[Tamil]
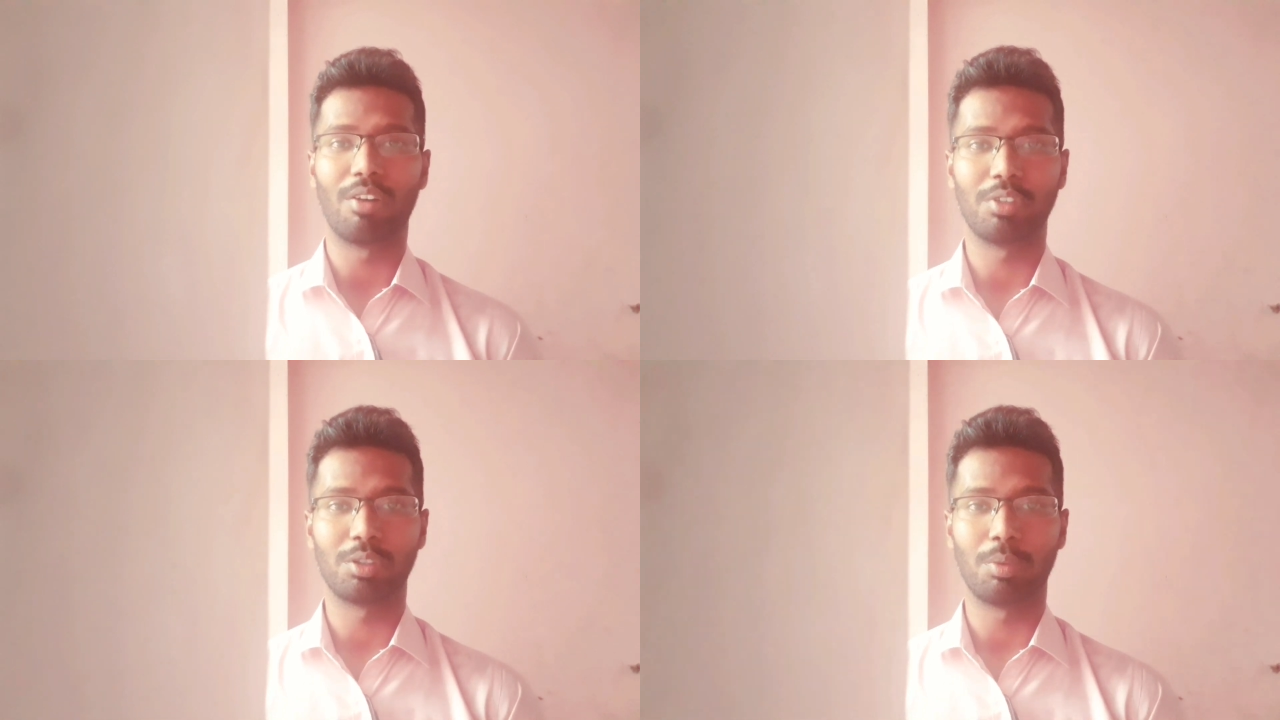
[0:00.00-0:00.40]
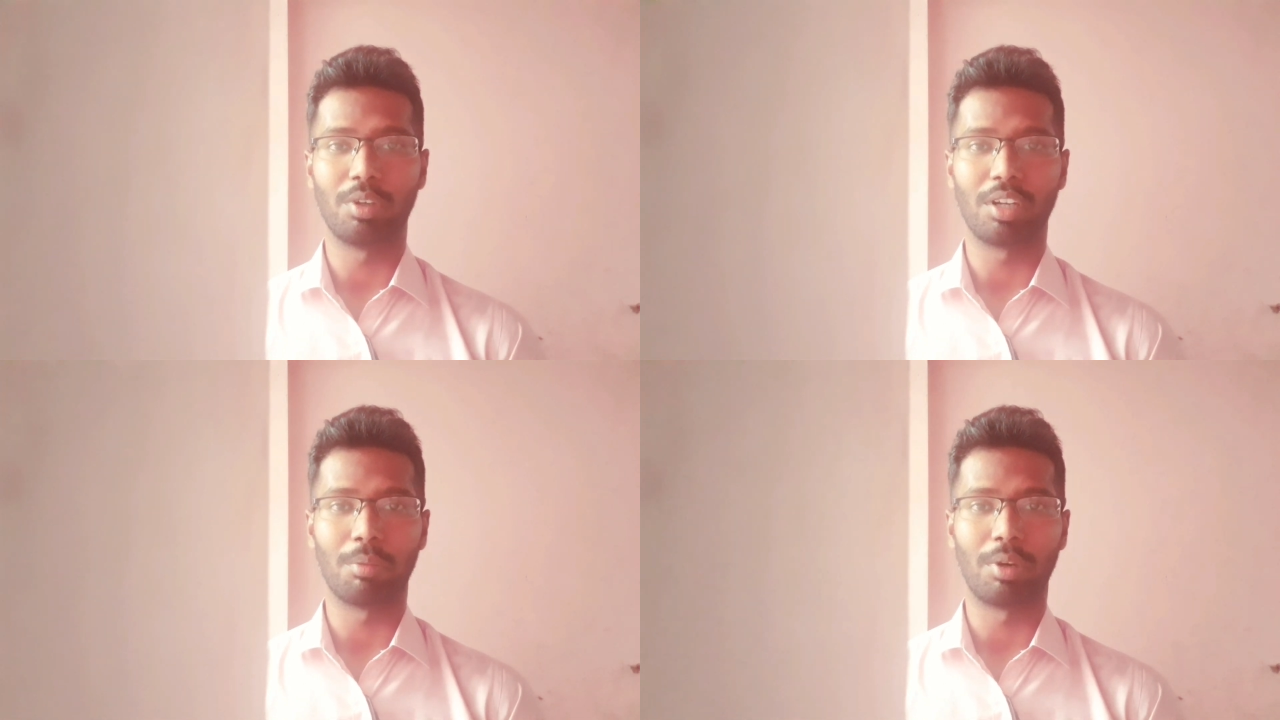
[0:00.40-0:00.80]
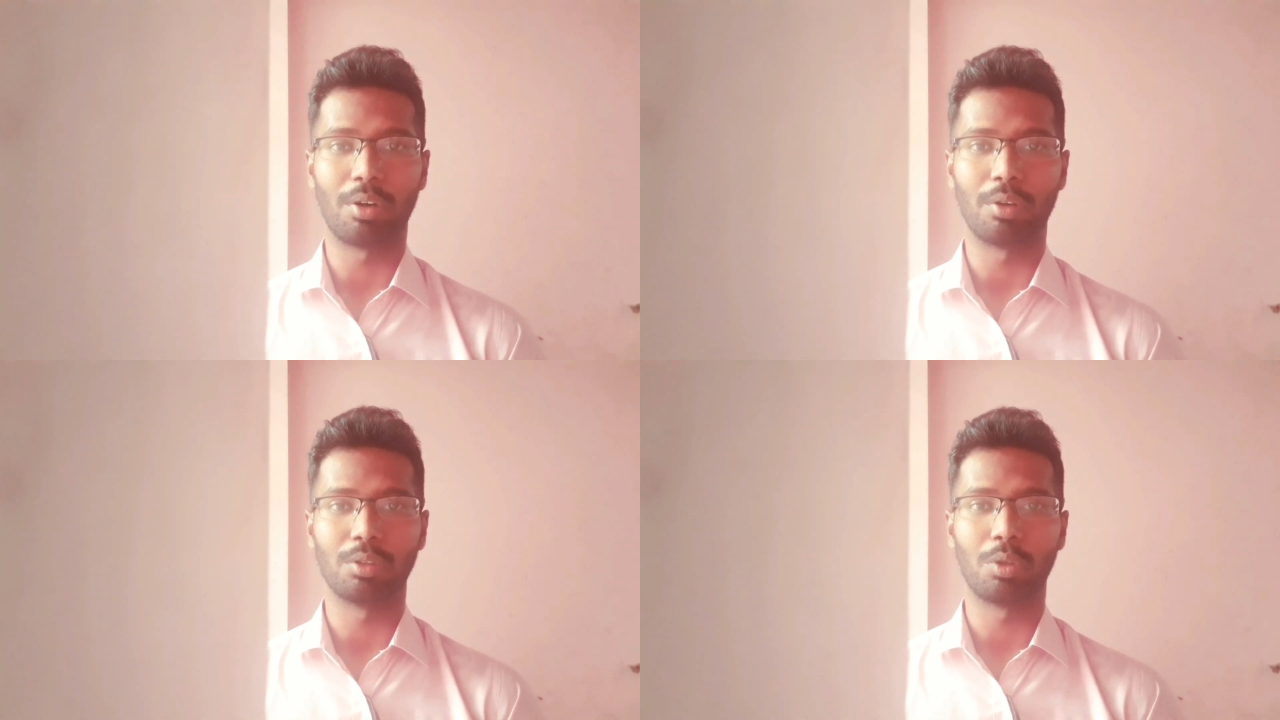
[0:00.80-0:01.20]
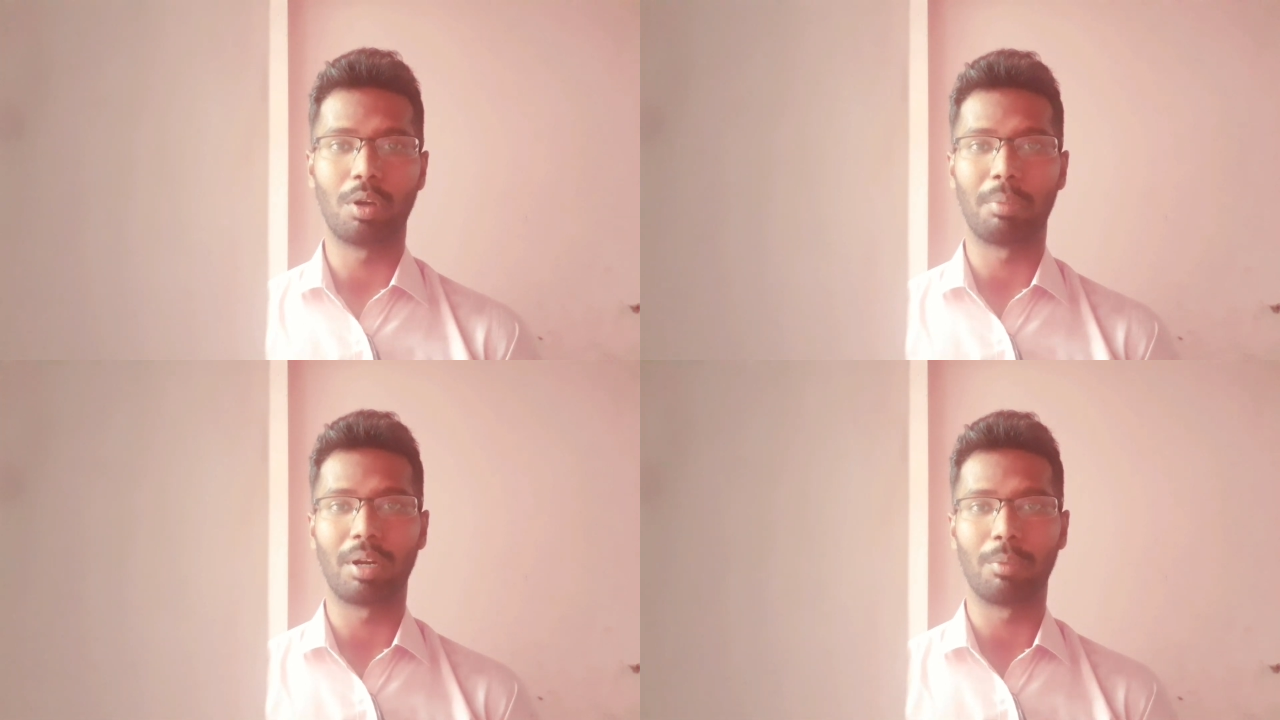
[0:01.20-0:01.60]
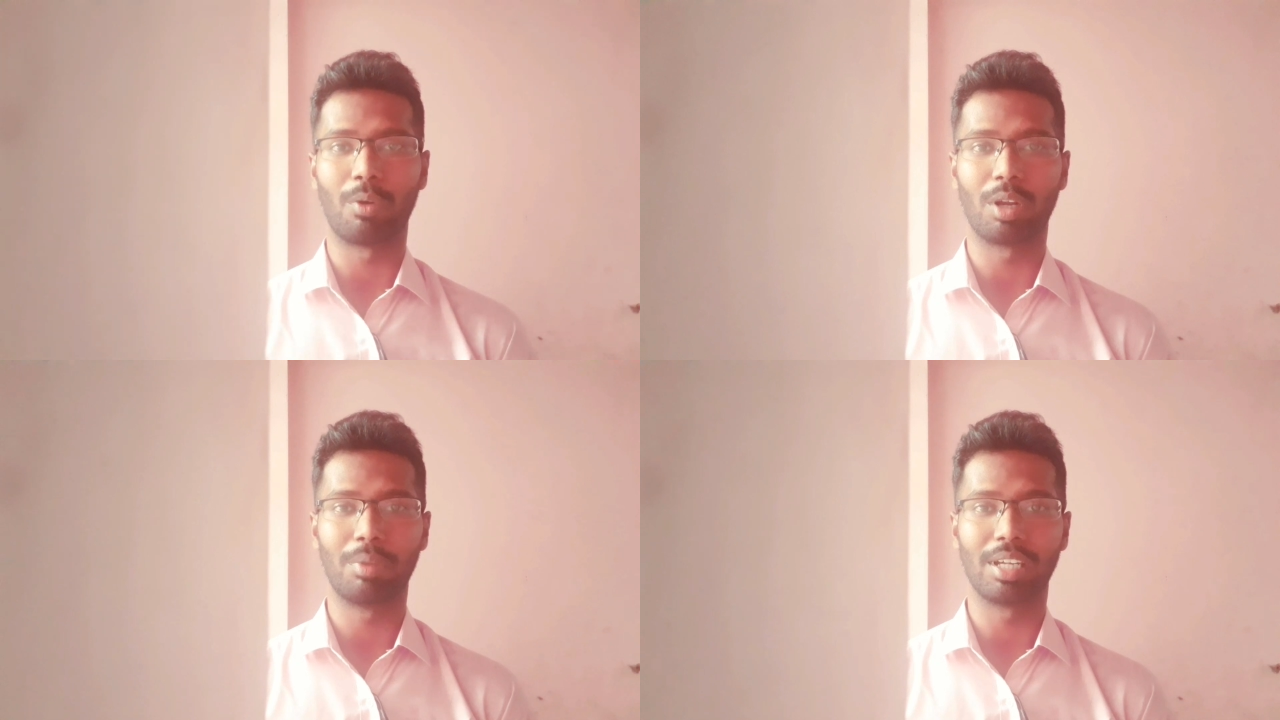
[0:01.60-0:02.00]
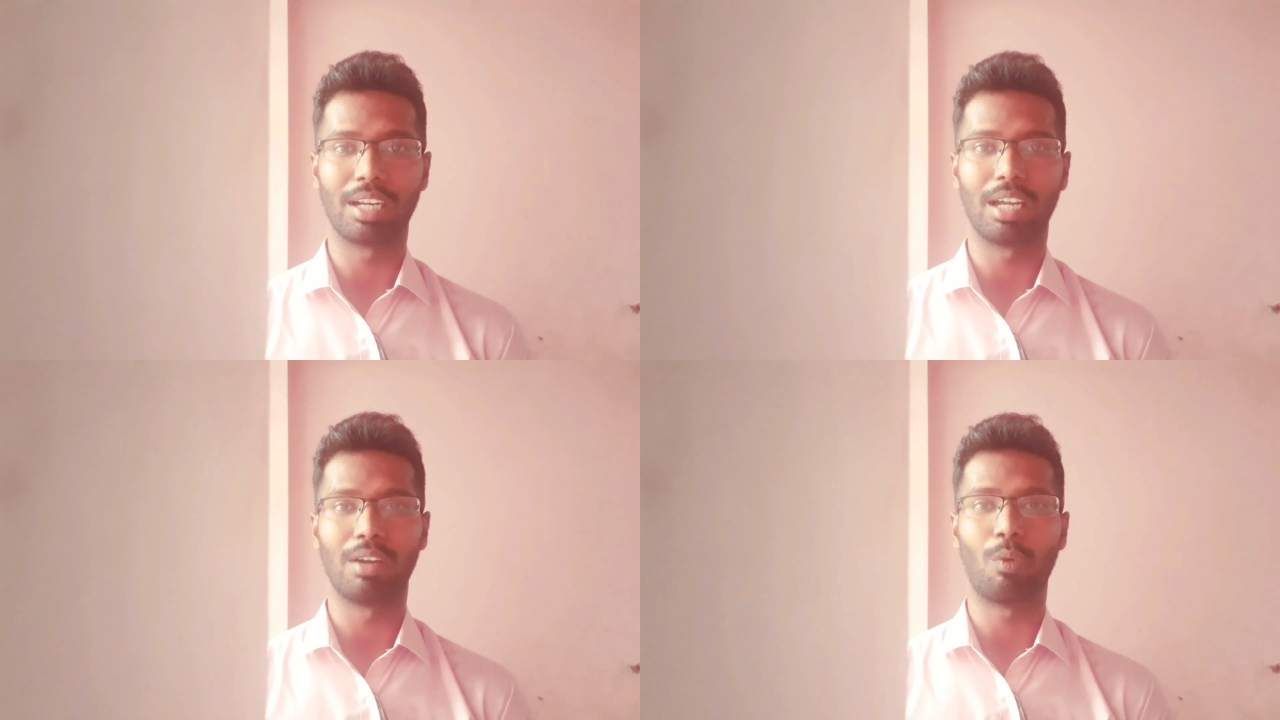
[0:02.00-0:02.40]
ஆஃபீஸ் போயிருக்க மாட்டோம் ஸோ அப்போ நம்ம உடம்புல இருக்கிற